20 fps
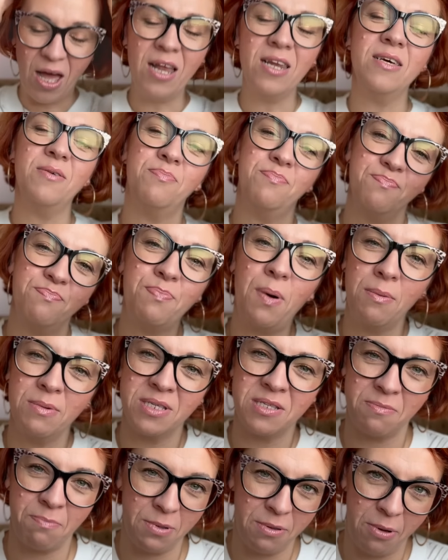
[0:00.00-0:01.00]
ale
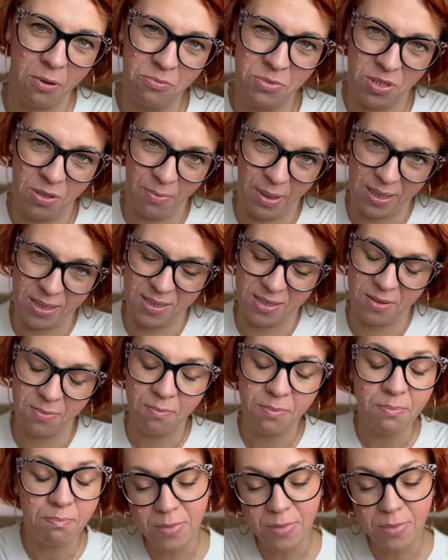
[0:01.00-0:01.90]
pomysł podobał mi się bardzo.